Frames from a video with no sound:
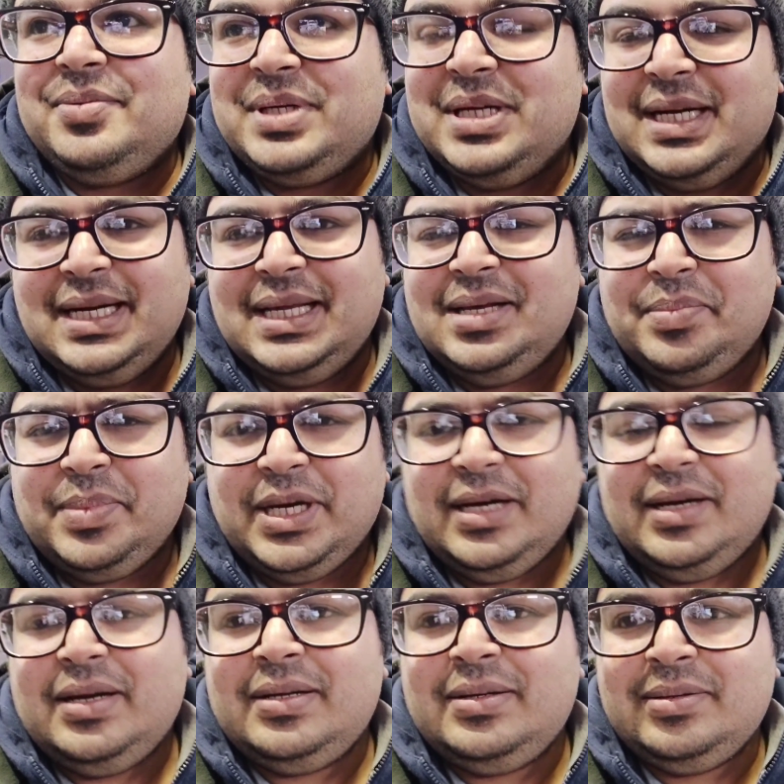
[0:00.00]
ট্রেনে বা
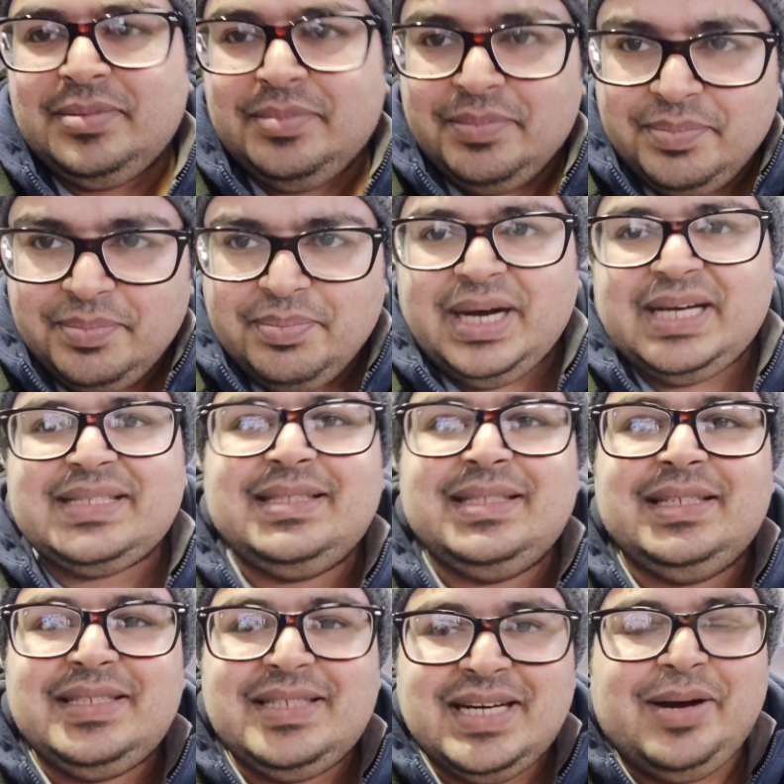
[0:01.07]

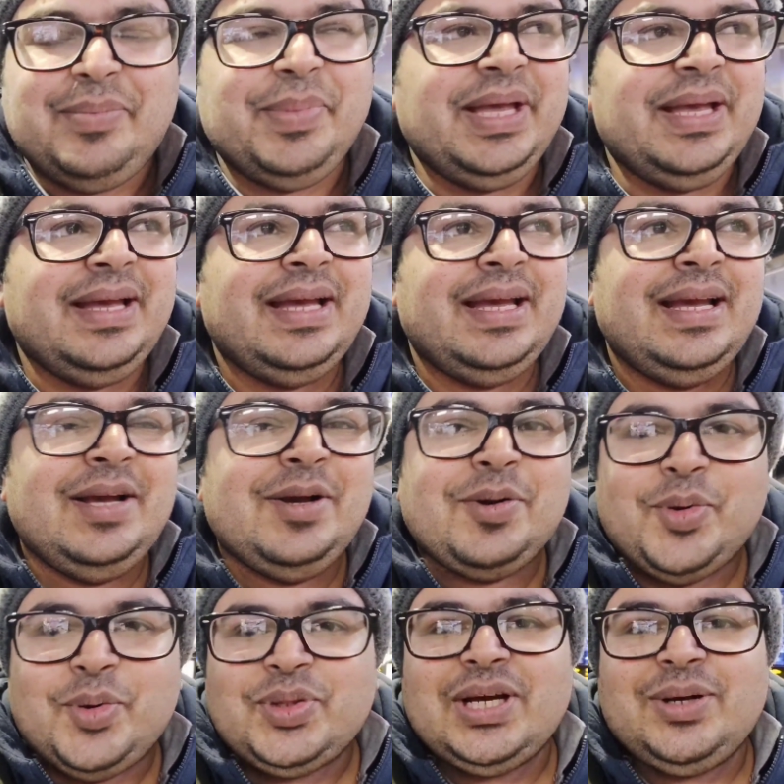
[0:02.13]
বাসে ট্রামে
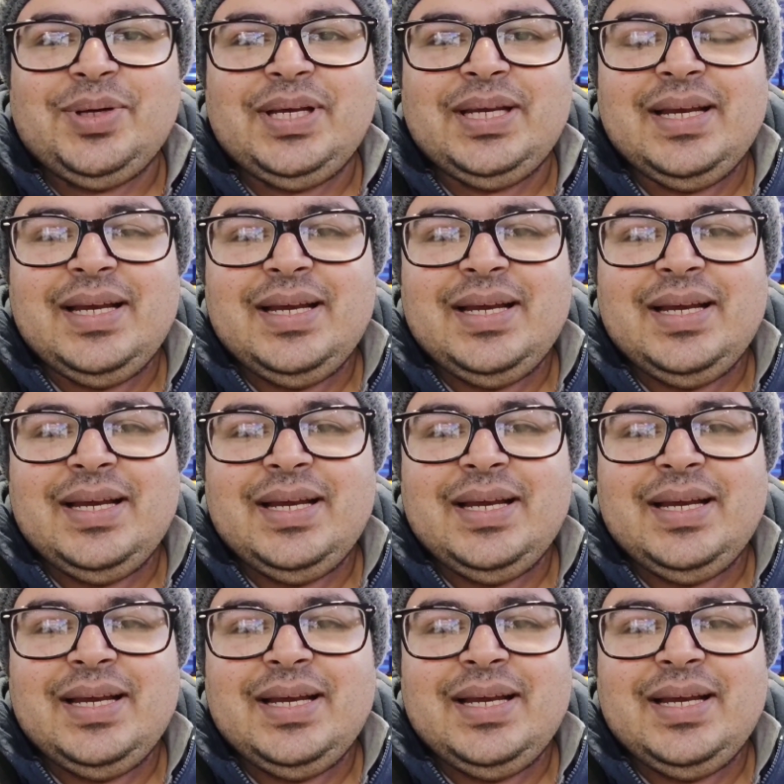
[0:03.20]
কোথাওই